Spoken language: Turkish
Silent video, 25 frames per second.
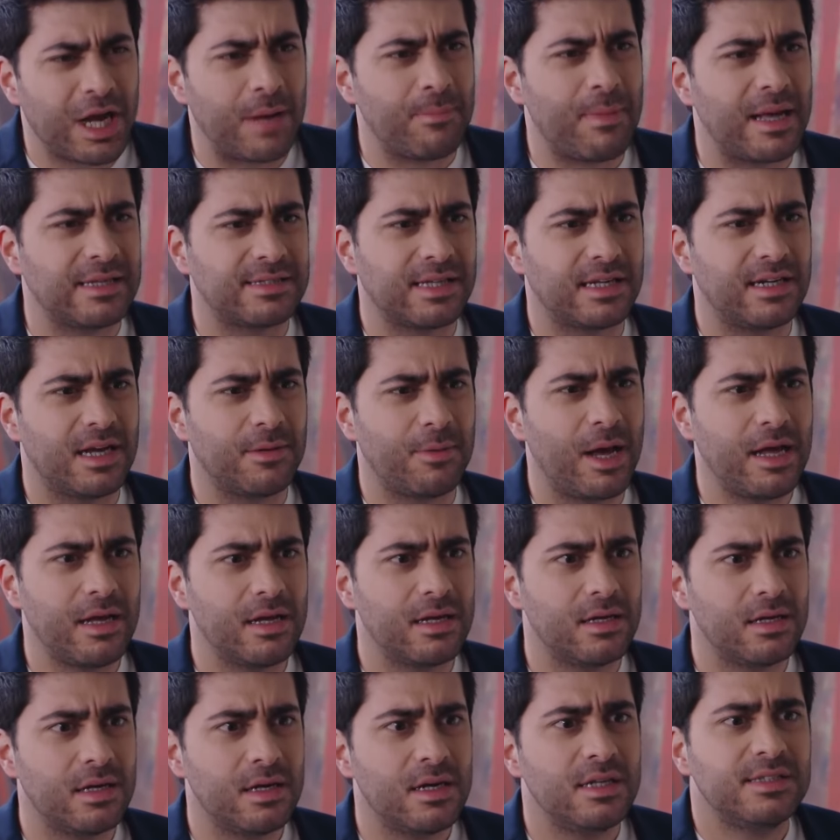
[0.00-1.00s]
ben seninle ben?
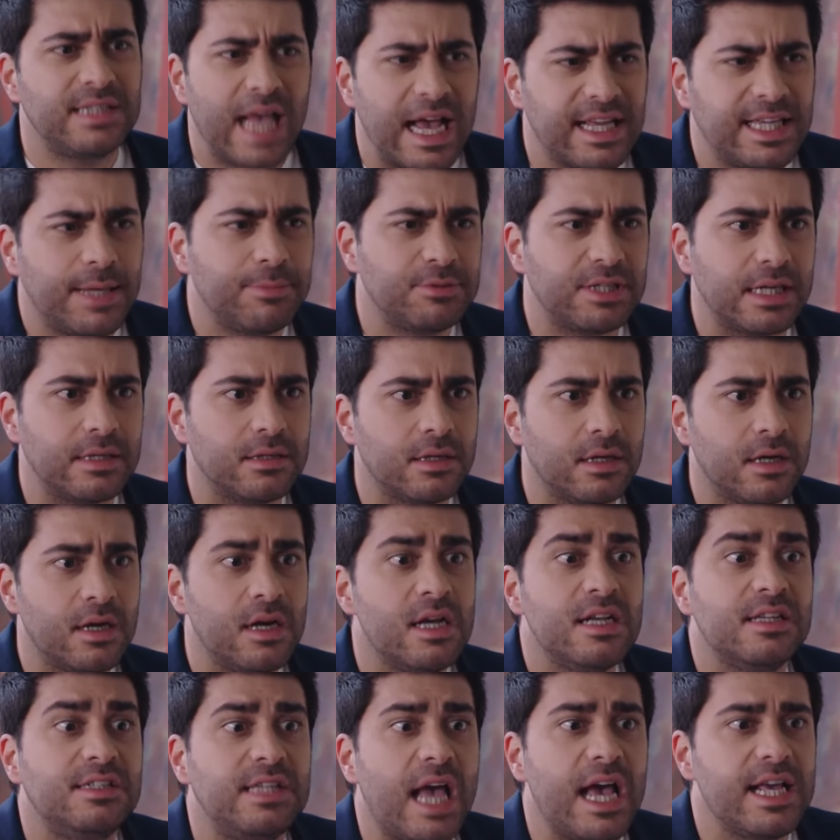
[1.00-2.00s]
Sen kimsin?
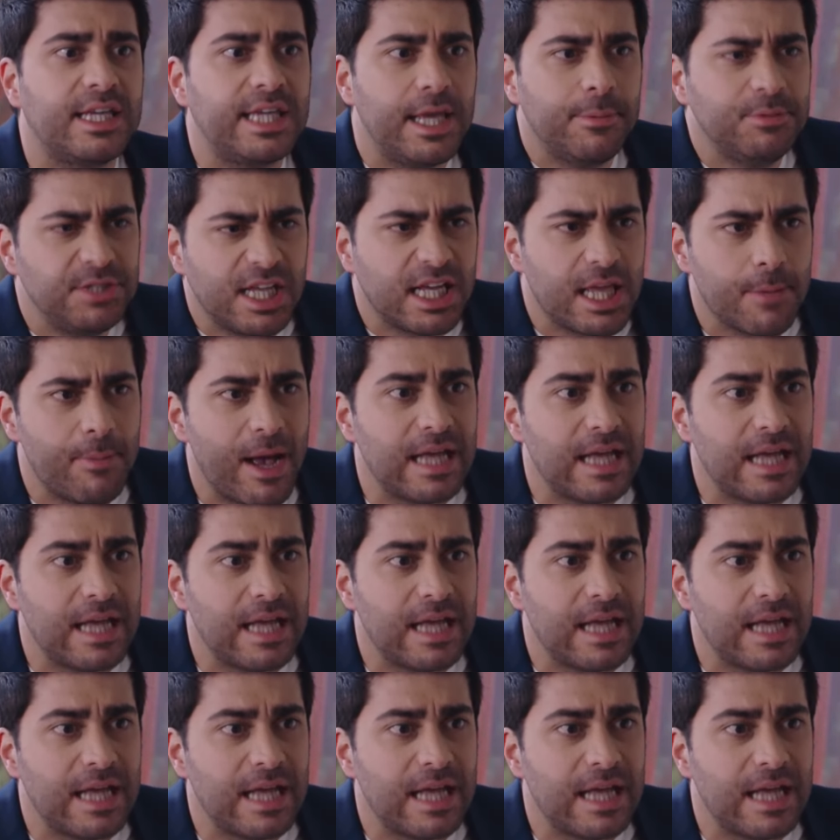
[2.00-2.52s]
Sen kimsin ki ben